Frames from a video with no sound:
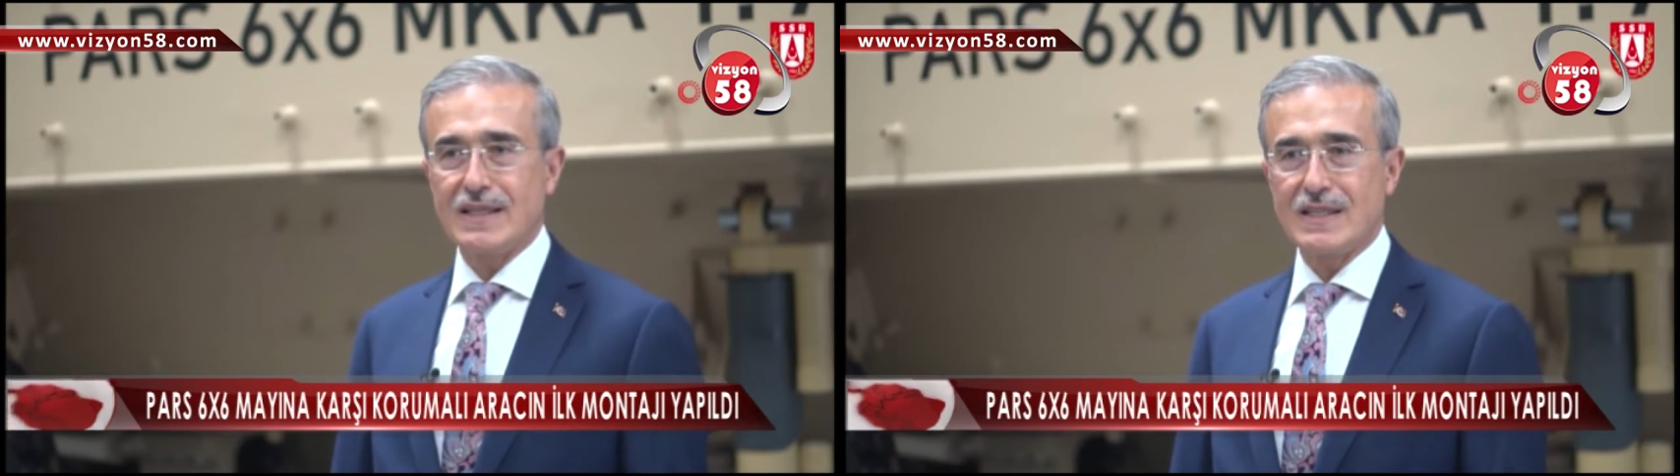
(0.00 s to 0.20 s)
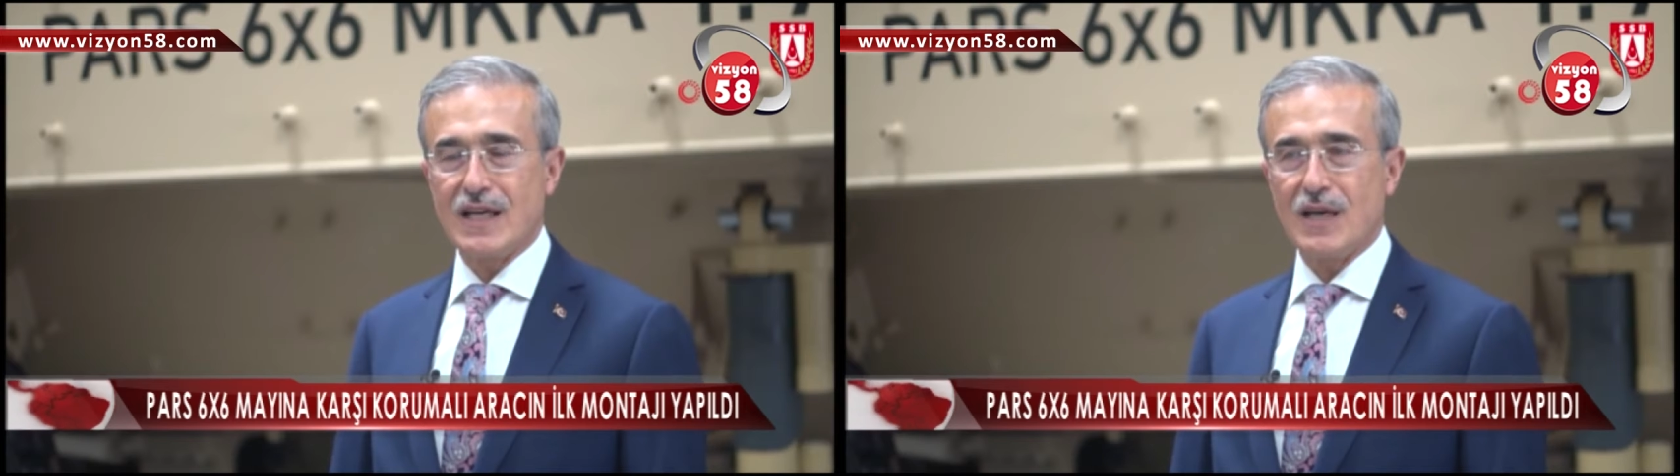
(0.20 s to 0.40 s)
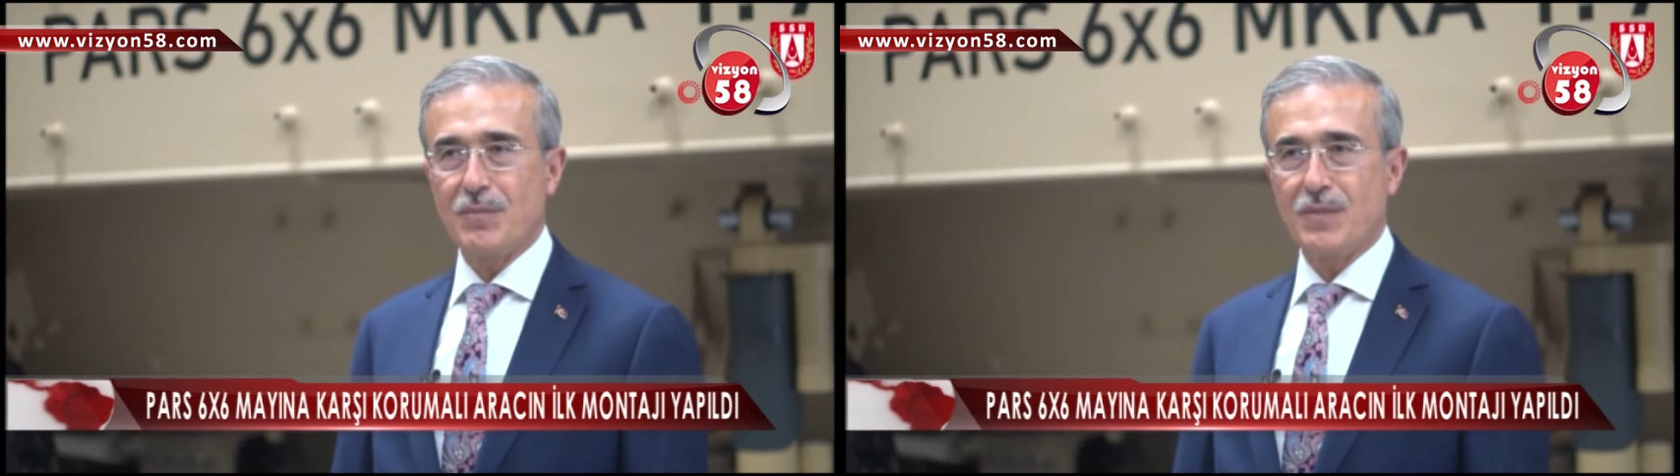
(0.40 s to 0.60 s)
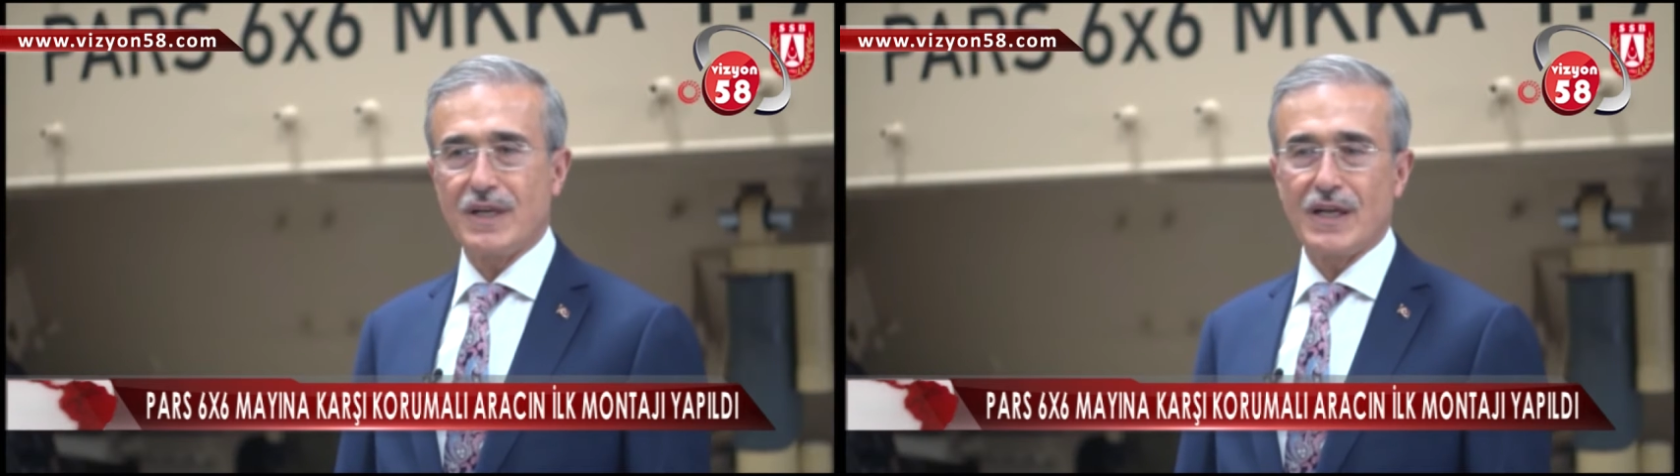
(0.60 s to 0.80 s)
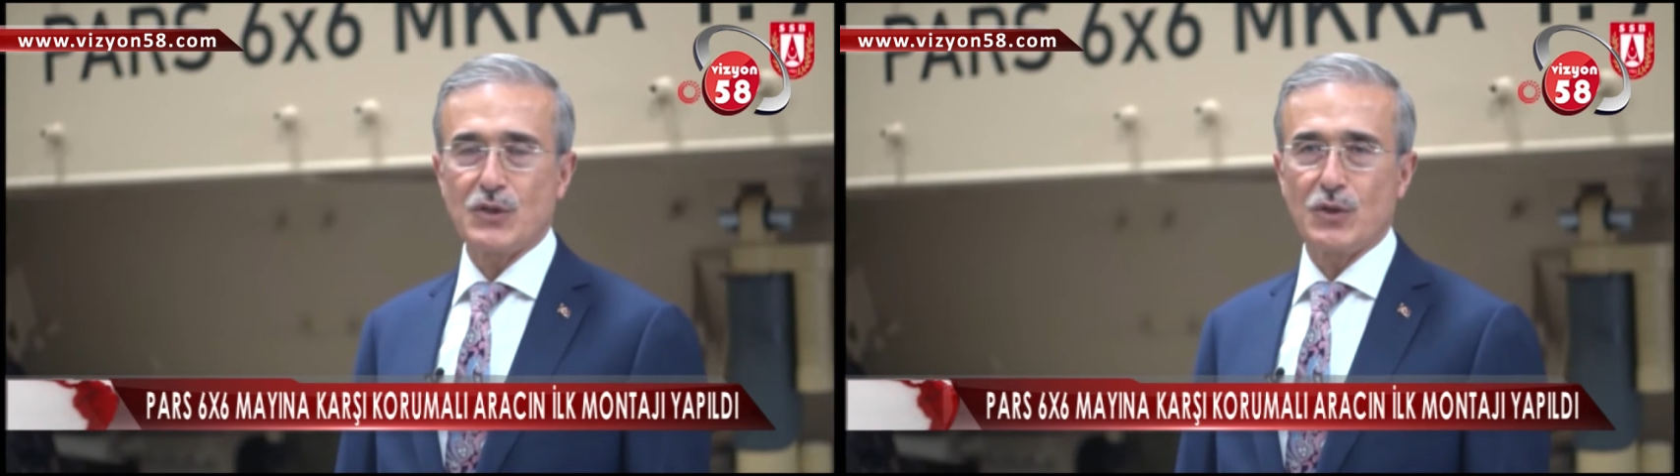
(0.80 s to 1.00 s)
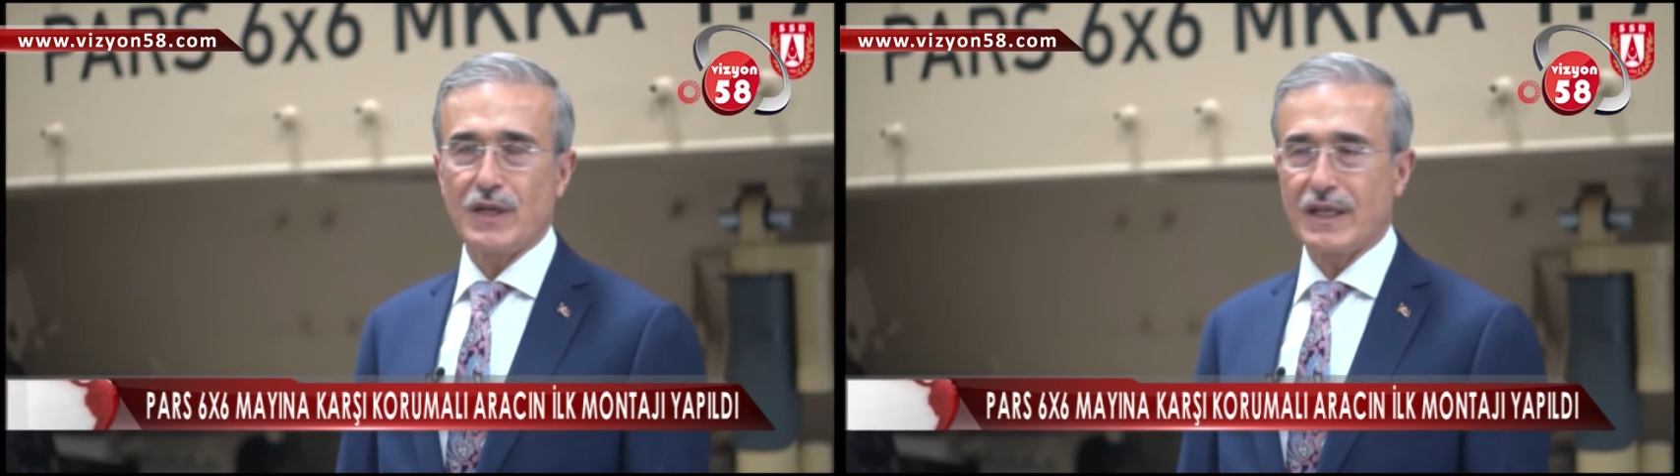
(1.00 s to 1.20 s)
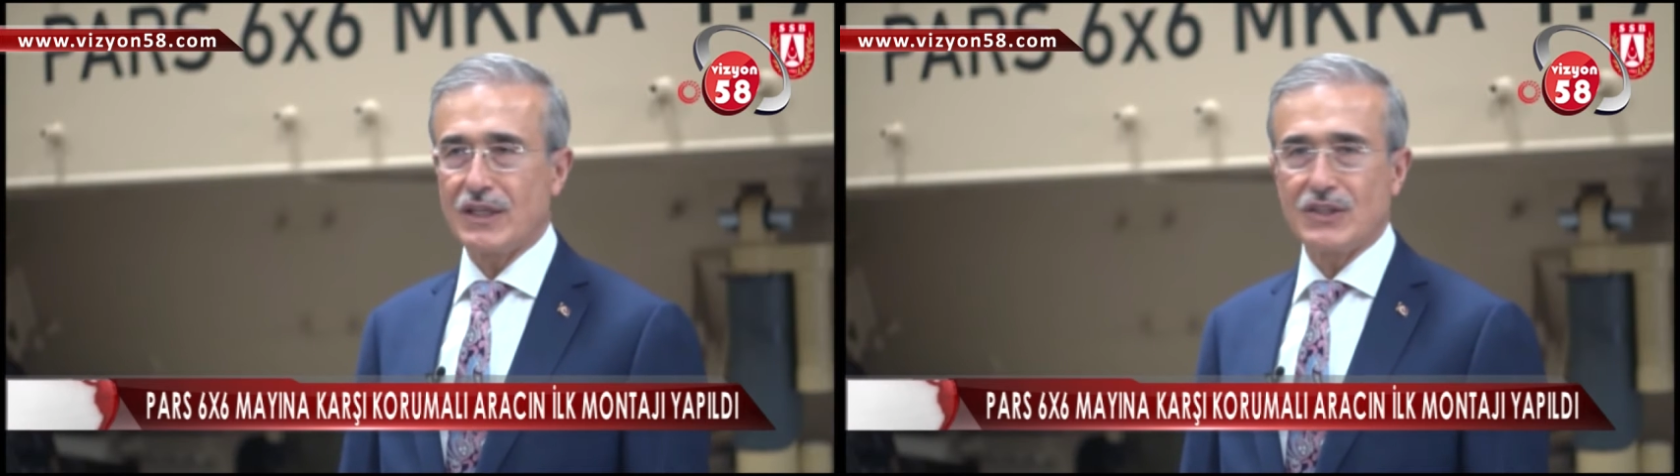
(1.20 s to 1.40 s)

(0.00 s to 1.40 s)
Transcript: sahip bir araç olarak